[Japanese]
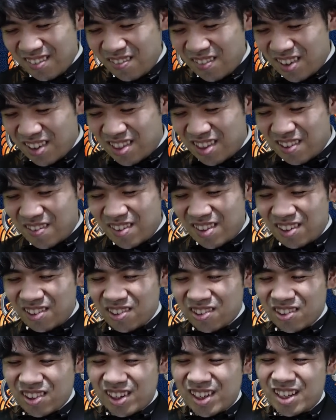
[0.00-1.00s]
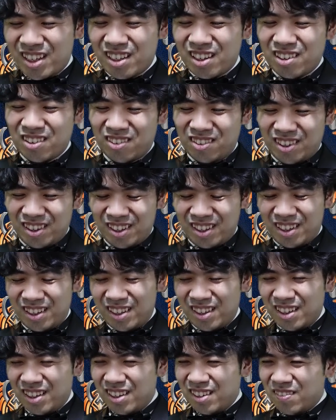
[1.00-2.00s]
めちゃめちゃそこが気になるよね。
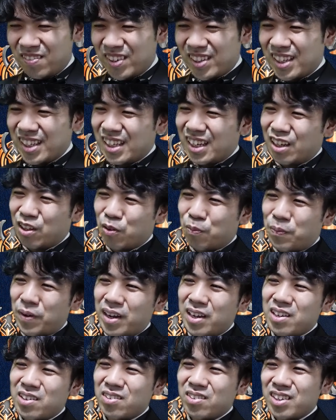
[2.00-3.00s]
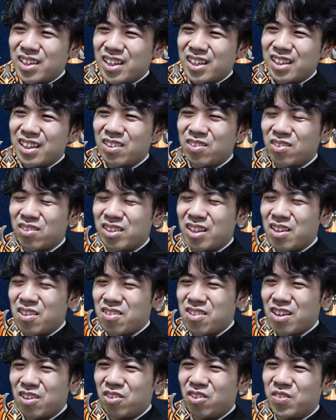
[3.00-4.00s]
まあ、ただパイオニアでその
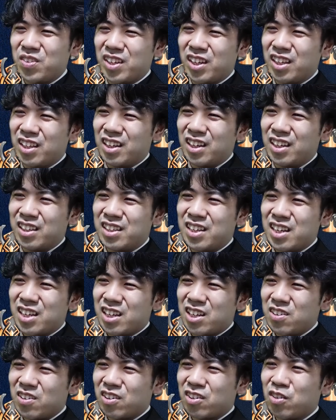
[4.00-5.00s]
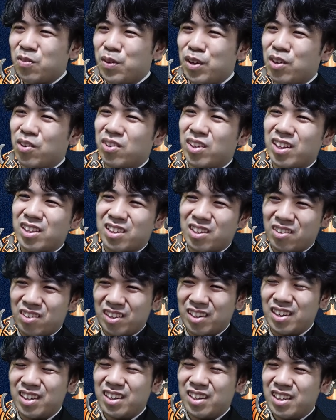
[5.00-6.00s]
デスシャドウみたいなデッキは組めるようになったよね。
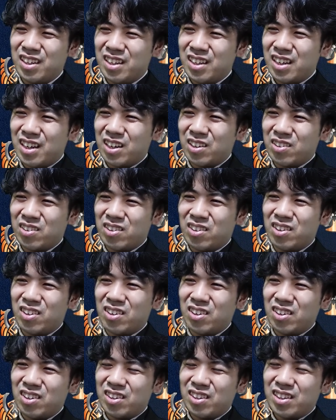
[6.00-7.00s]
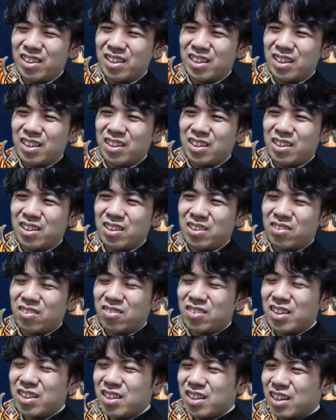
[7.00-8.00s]
その
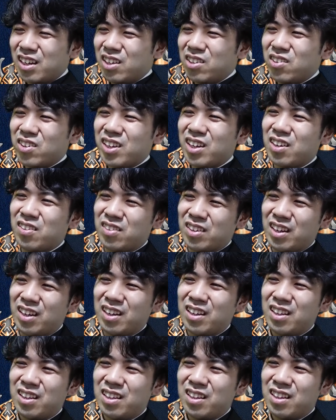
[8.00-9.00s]
ゼンディガーのやけにさ、